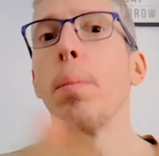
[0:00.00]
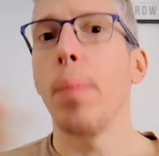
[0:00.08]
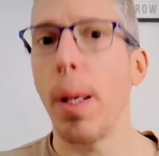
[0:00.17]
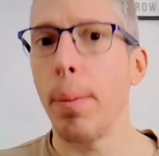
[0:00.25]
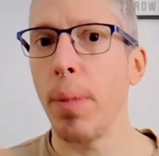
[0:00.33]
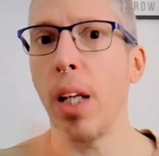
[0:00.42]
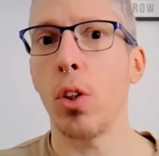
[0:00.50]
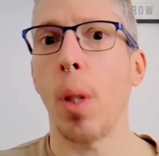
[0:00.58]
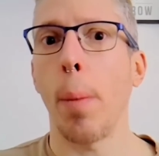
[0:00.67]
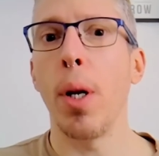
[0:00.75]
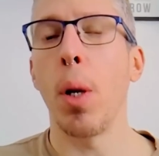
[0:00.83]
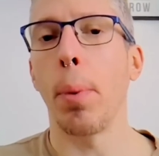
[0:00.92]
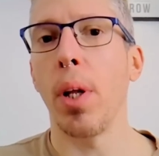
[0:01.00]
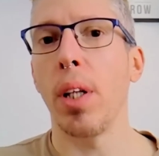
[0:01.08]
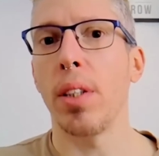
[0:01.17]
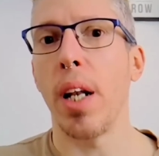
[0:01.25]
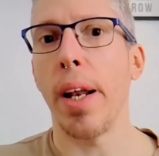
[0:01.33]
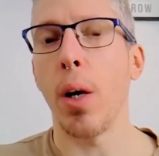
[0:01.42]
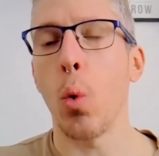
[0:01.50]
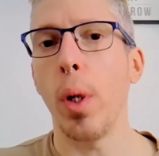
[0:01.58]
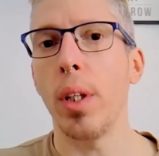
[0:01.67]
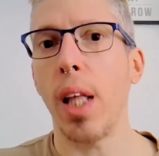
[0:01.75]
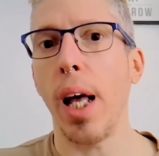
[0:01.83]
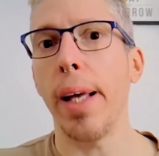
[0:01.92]
Bien, esto también lo podés tener en
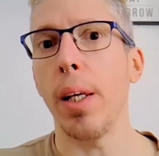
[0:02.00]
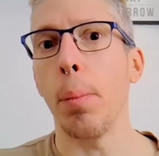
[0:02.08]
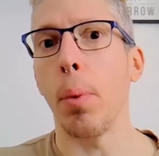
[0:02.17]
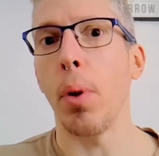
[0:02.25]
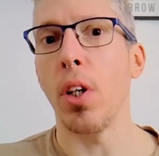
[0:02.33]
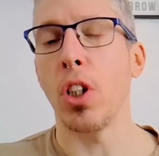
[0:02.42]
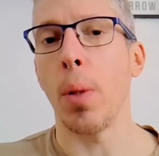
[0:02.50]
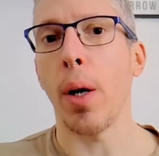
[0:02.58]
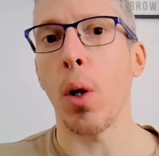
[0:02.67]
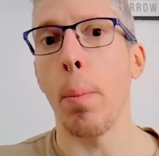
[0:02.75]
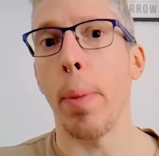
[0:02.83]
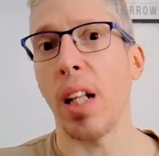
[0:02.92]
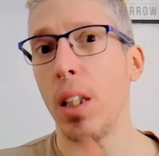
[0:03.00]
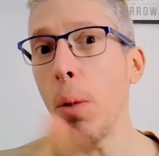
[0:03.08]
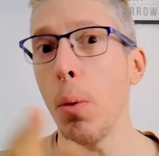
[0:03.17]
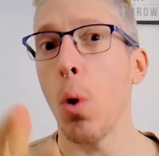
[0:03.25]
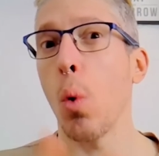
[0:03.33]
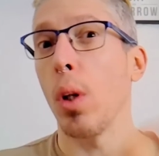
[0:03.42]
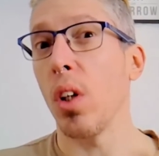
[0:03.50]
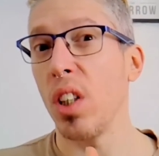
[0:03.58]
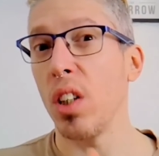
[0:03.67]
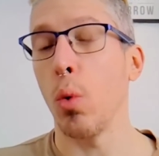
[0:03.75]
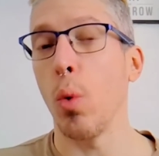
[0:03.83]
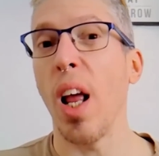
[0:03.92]
cuenta y podés llevar comparativos cuando
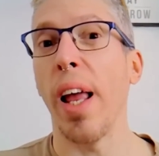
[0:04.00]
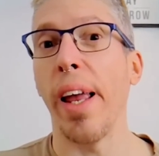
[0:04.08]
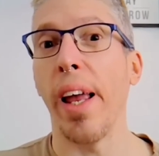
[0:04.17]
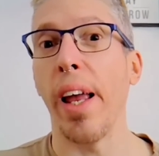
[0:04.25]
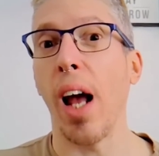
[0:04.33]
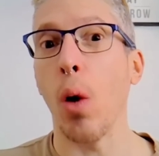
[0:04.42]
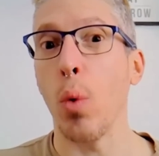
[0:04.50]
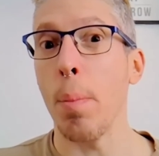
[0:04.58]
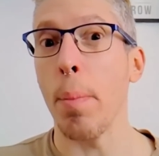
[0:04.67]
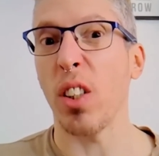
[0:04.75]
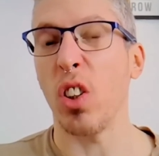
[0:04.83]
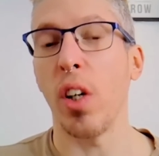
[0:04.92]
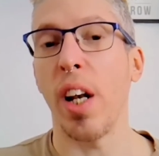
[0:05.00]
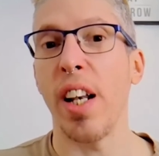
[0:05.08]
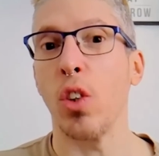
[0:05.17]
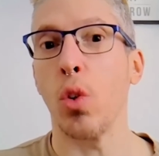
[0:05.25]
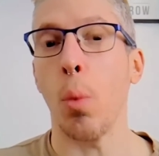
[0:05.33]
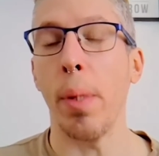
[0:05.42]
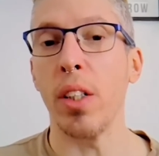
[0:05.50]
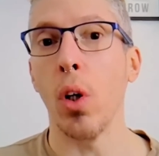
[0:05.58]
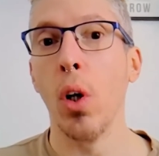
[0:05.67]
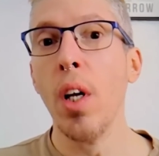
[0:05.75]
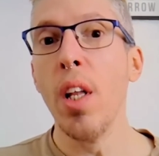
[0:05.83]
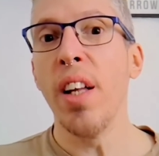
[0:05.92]
haces eh, alguna inversión en
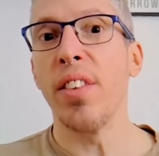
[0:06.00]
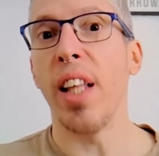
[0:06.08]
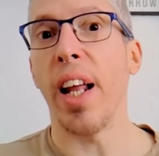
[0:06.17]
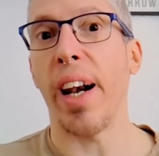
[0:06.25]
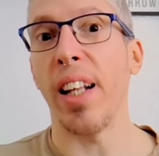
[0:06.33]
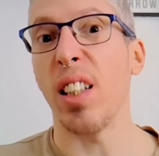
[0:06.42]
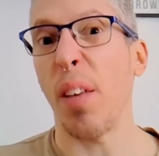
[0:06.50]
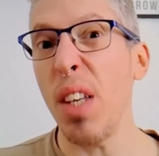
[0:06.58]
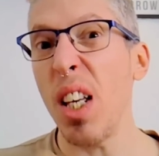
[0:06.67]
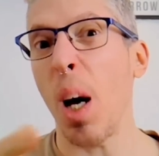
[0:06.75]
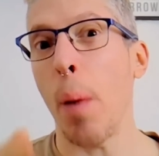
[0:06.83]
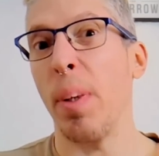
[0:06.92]
instrumento de renta fija,